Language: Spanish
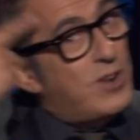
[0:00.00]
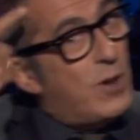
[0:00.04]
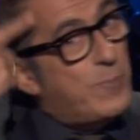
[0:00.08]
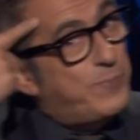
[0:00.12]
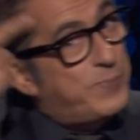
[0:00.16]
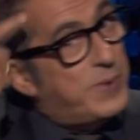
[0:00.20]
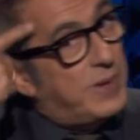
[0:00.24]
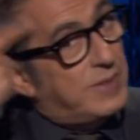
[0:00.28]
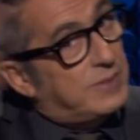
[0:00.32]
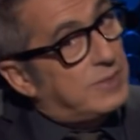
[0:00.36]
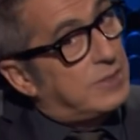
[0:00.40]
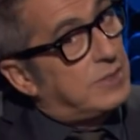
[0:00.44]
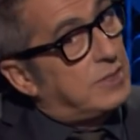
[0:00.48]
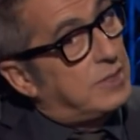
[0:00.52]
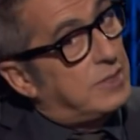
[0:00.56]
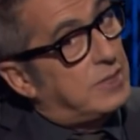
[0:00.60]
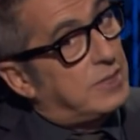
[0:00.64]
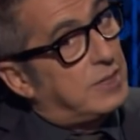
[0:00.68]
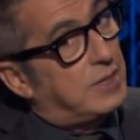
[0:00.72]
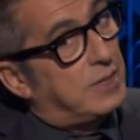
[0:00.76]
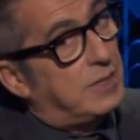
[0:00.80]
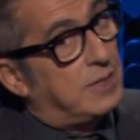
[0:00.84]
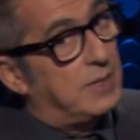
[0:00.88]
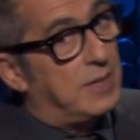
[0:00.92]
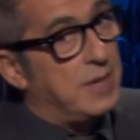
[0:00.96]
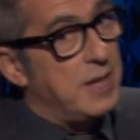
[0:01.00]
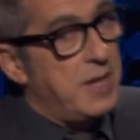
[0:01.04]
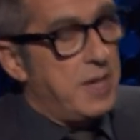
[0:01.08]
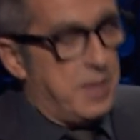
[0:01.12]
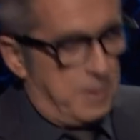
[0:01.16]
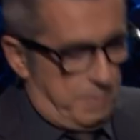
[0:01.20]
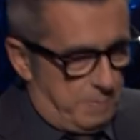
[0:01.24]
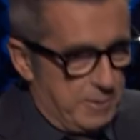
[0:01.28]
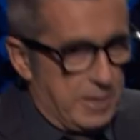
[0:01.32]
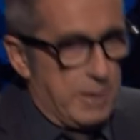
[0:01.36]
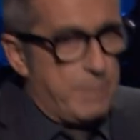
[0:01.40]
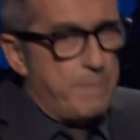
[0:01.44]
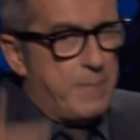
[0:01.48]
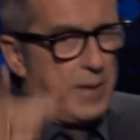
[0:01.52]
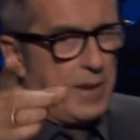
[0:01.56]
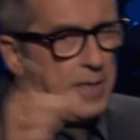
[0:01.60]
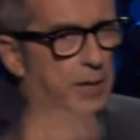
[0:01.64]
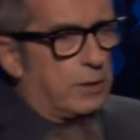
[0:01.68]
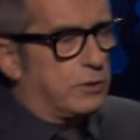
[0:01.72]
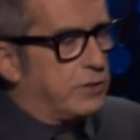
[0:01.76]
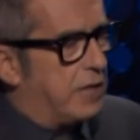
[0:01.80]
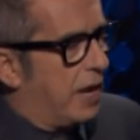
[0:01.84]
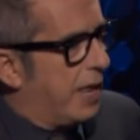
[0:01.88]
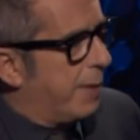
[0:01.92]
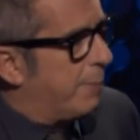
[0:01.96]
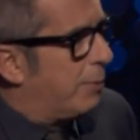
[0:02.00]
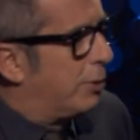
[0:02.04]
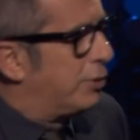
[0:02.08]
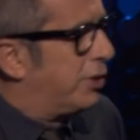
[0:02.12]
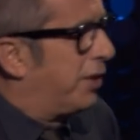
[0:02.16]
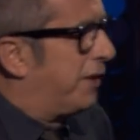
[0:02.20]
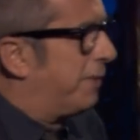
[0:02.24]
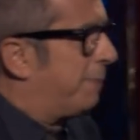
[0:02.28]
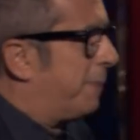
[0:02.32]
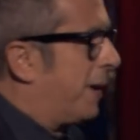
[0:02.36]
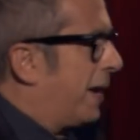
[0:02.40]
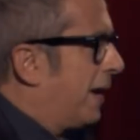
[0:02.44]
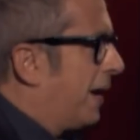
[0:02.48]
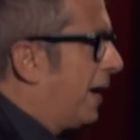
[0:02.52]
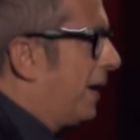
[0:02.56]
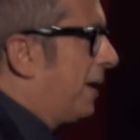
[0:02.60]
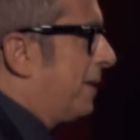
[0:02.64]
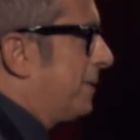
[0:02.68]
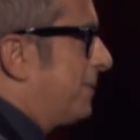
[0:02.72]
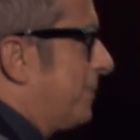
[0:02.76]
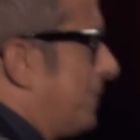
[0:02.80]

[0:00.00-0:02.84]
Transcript: no pedí. Bienvenidos a venga.